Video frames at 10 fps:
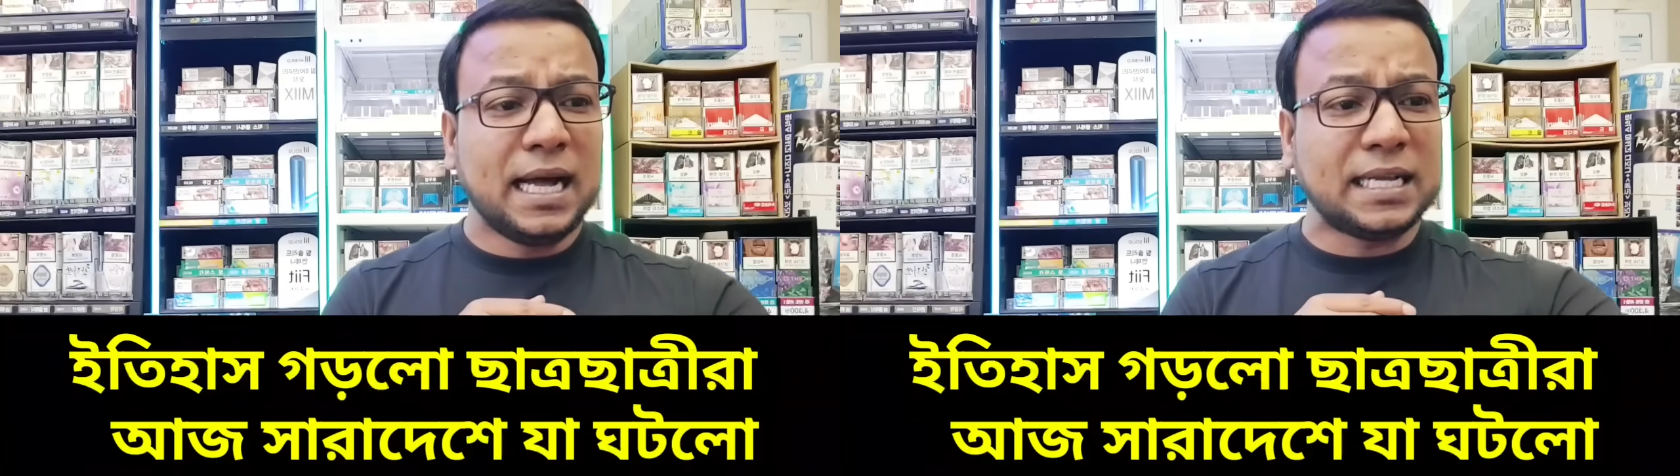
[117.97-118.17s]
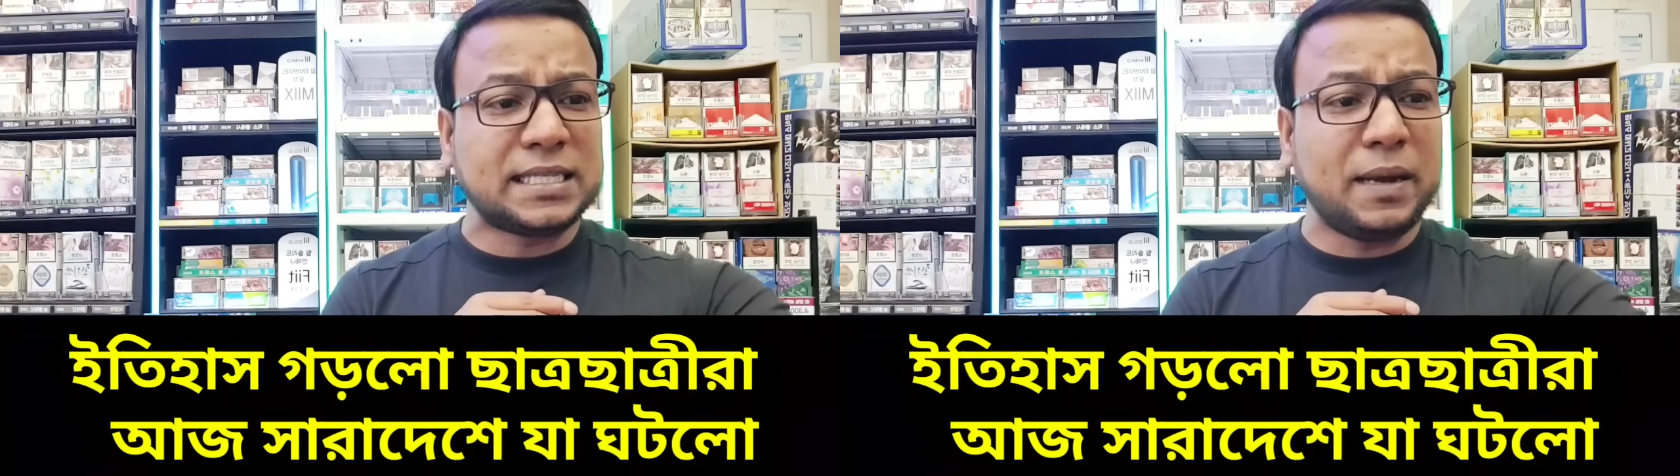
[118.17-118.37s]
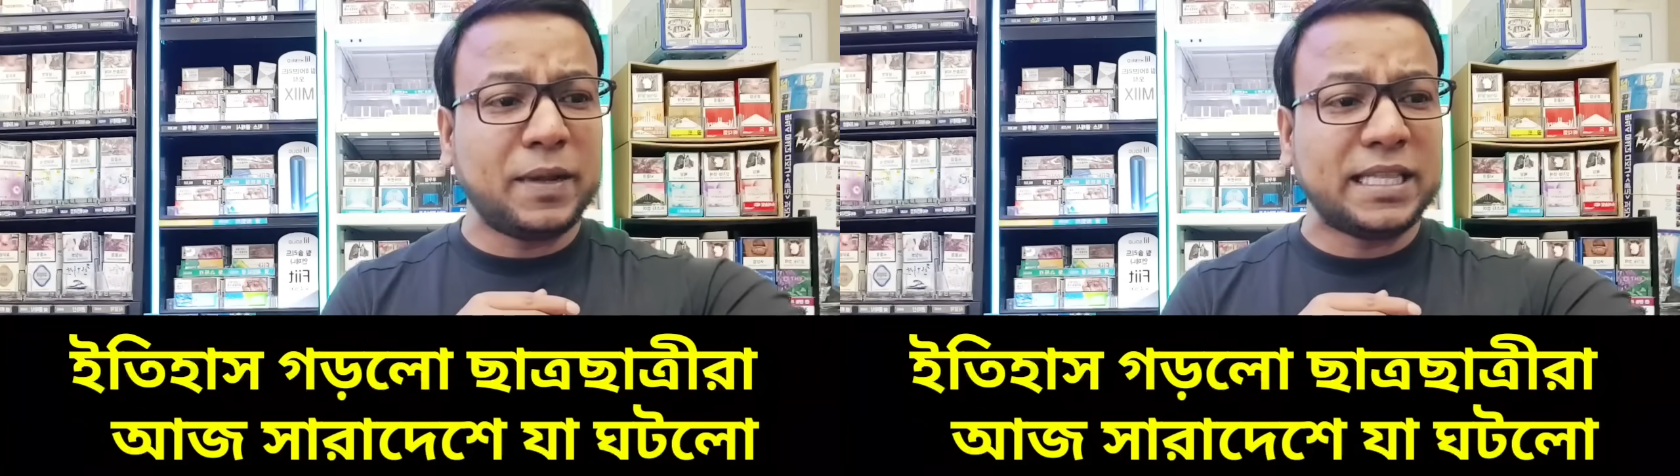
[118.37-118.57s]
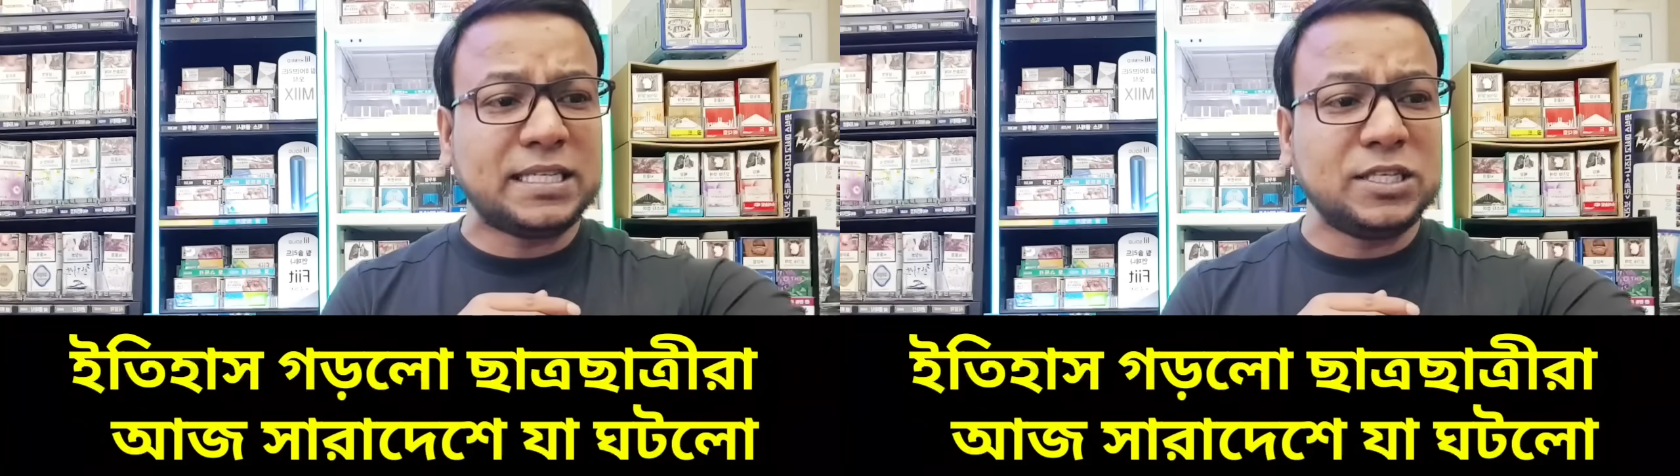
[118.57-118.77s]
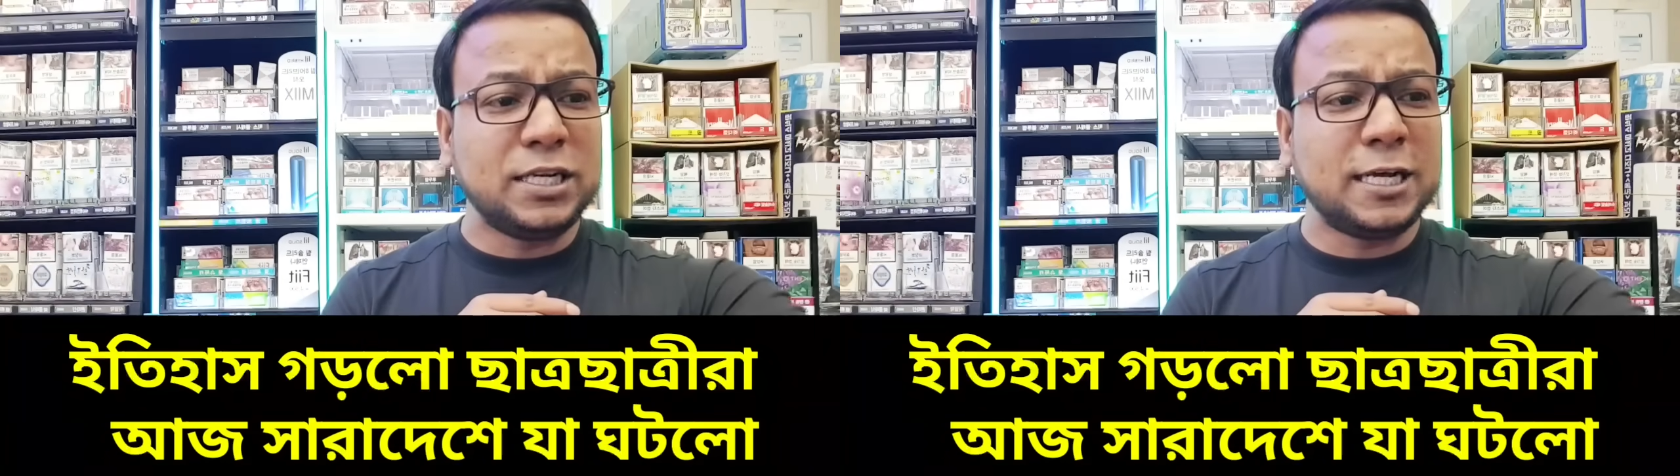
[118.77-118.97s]
আজকে আমরা
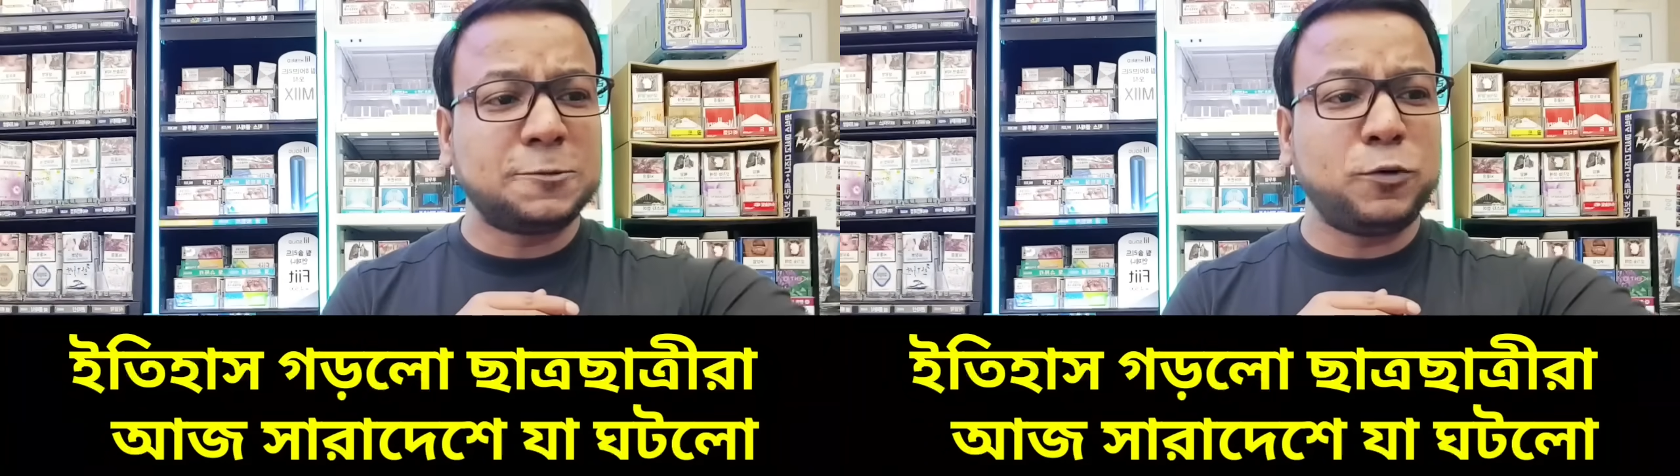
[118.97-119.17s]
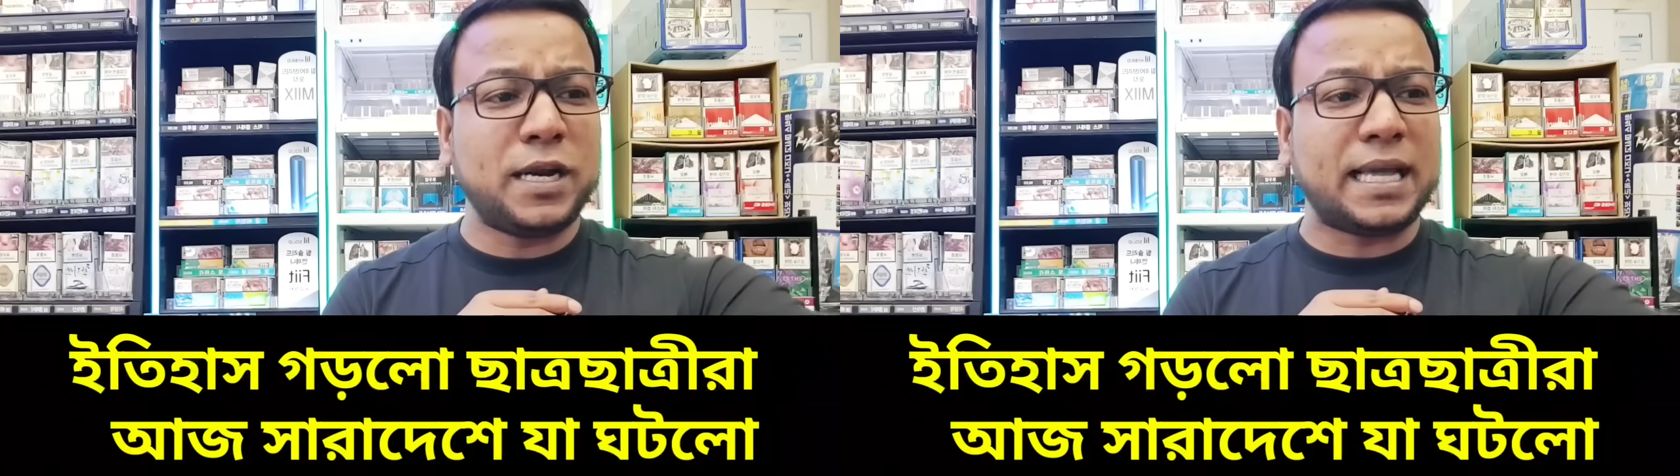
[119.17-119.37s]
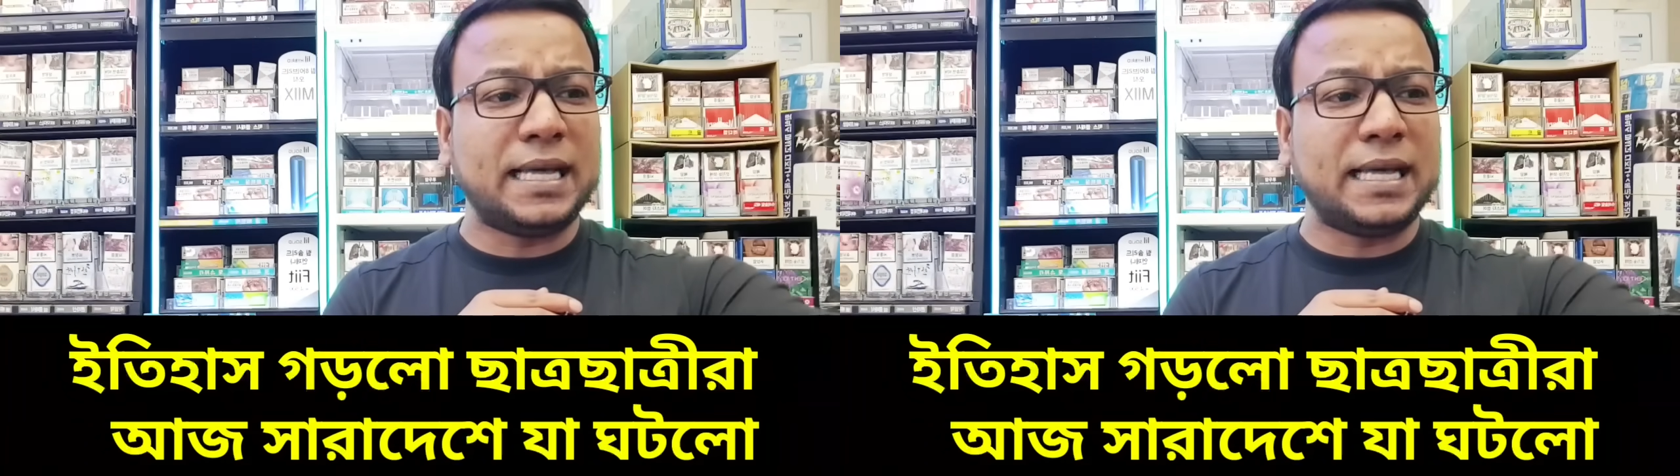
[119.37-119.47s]
দেখছি দিনাজপুরের